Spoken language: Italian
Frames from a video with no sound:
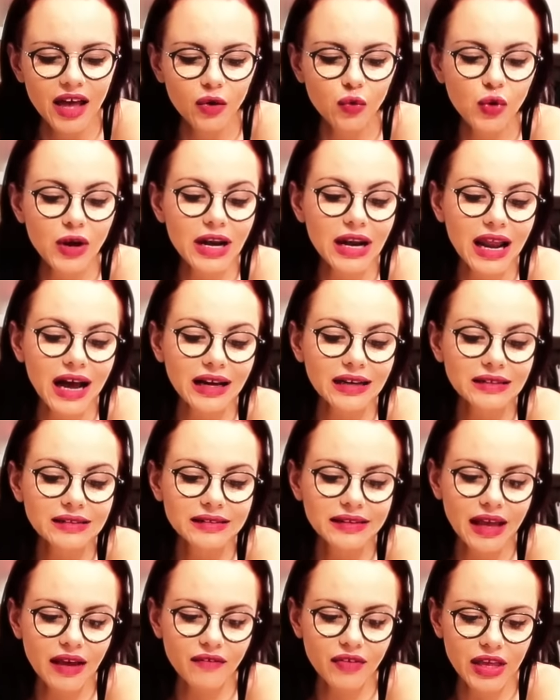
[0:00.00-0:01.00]
quella
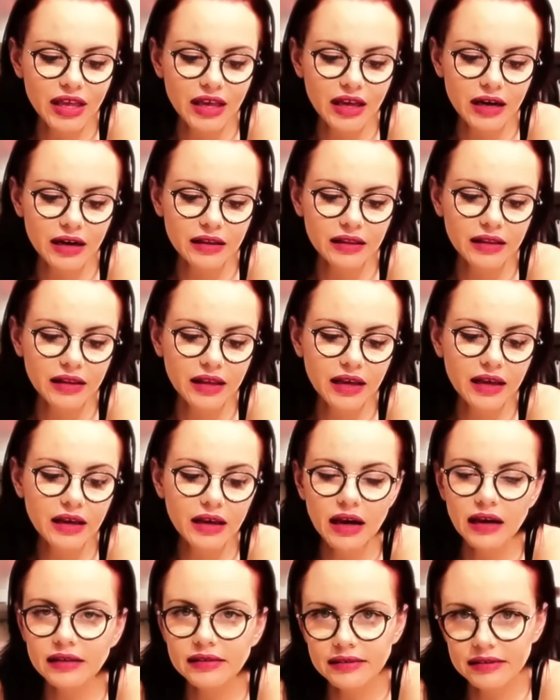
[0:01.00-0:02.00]
al tè verde
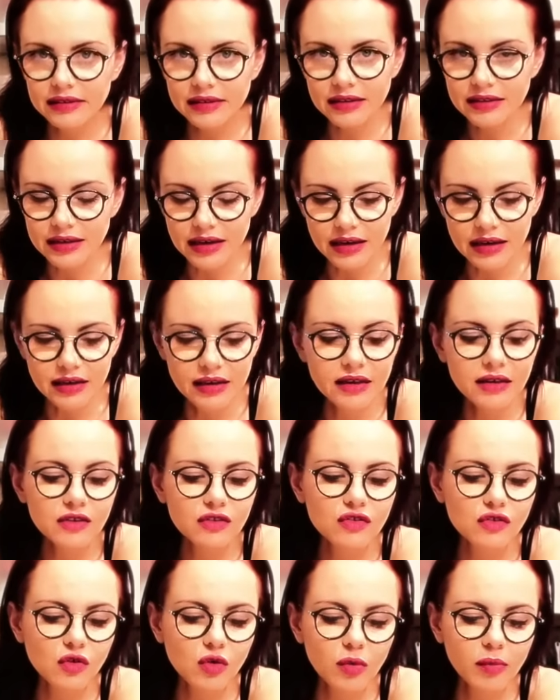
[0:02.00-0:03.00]
al tea tree
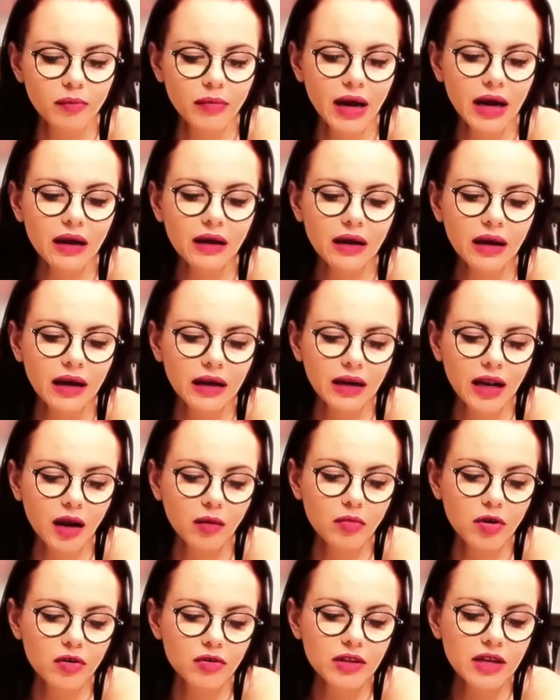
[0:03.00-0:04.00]
insomma
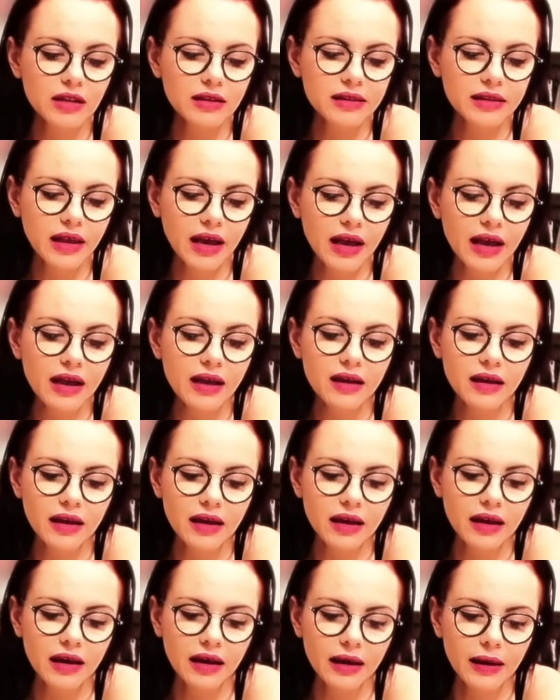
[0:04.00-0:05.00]
all'albero del tè
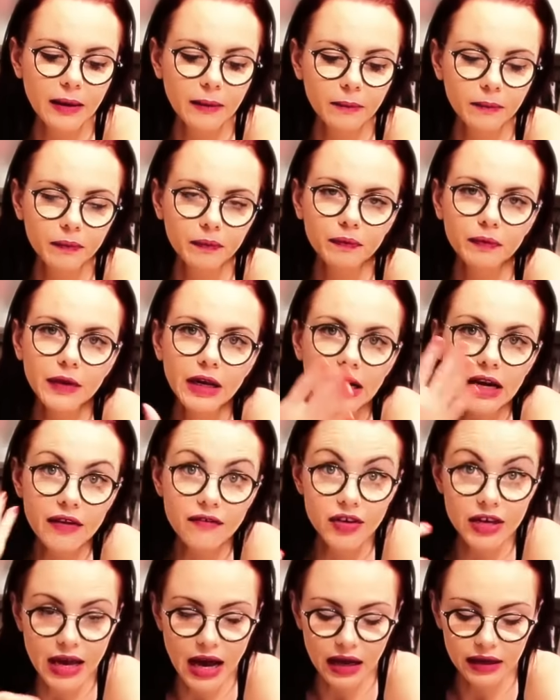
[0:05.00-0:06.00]
ehm,
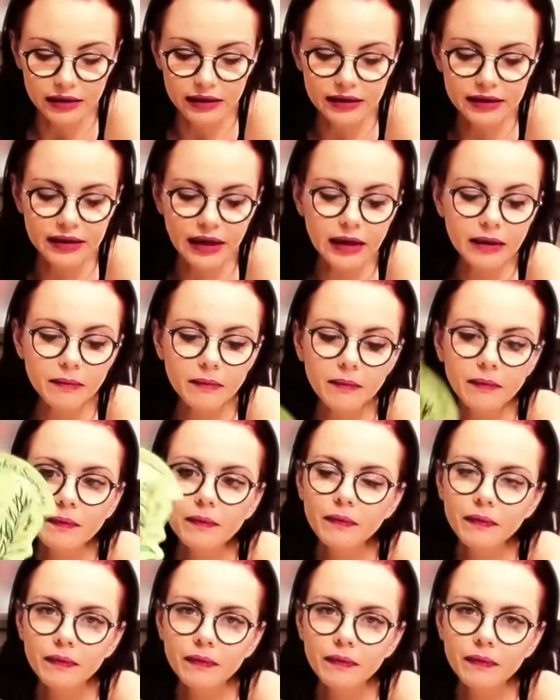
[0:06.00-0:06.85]
levigante